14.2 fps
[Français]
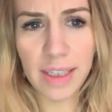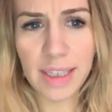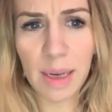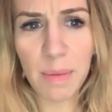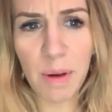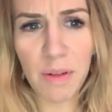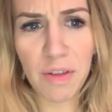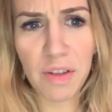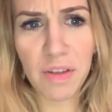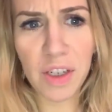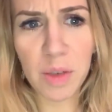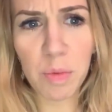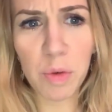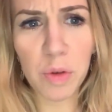ça m'a fait
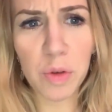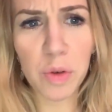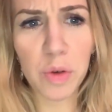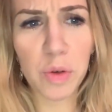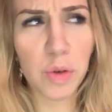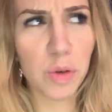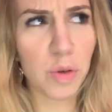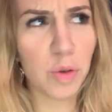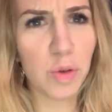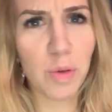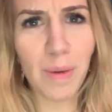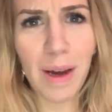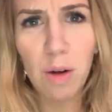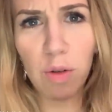vachement de,
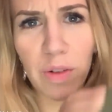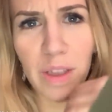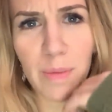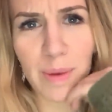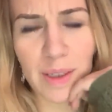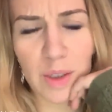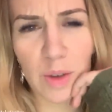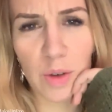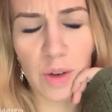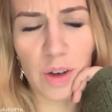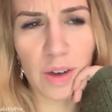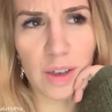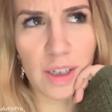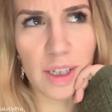mal en fait parce que
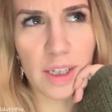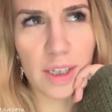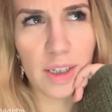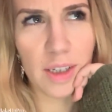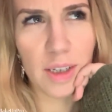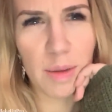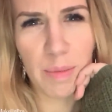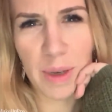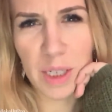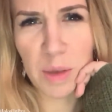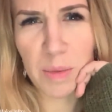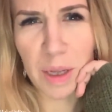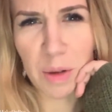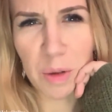je bah,
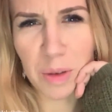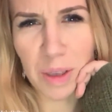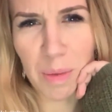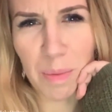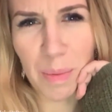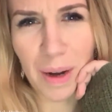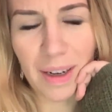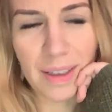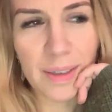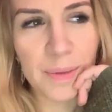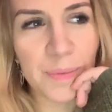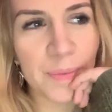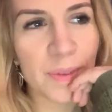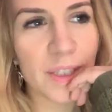je m'y attendais pas.
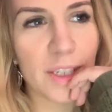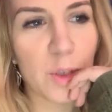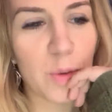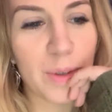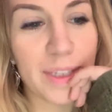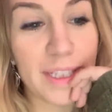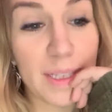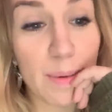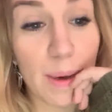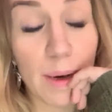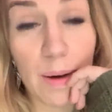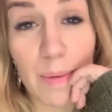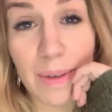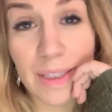Et je lui ai dit,
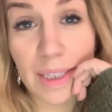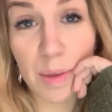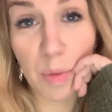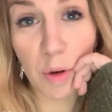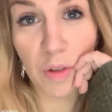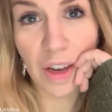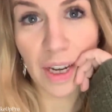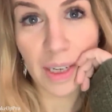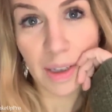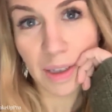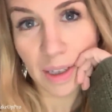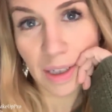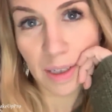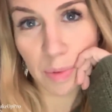bah ouais, mais c'était pour faire
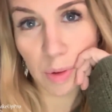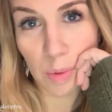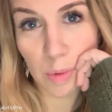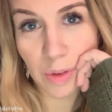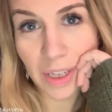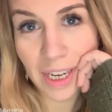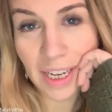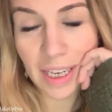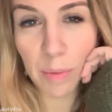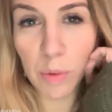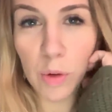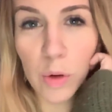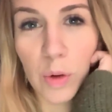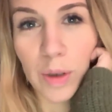les, pour montrer les
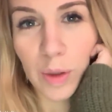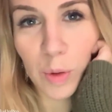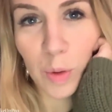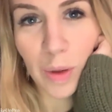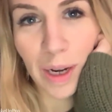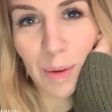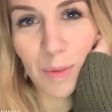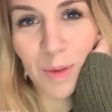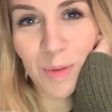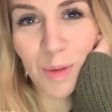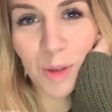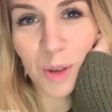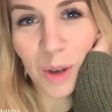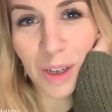bleus et tout. Et elle me
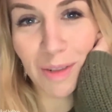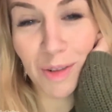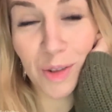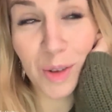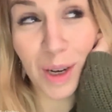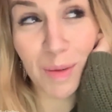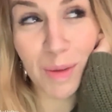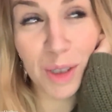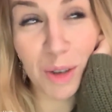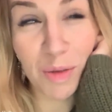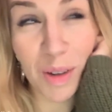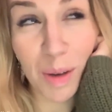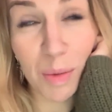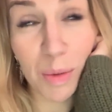montre les photos, elle me dit,
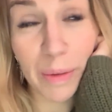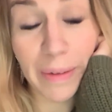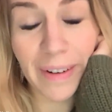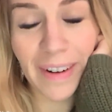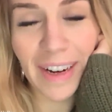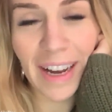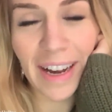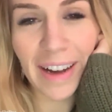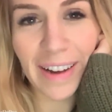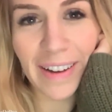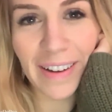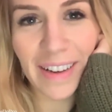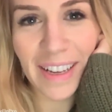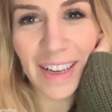enfin bon, euh,
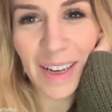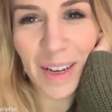là, euh,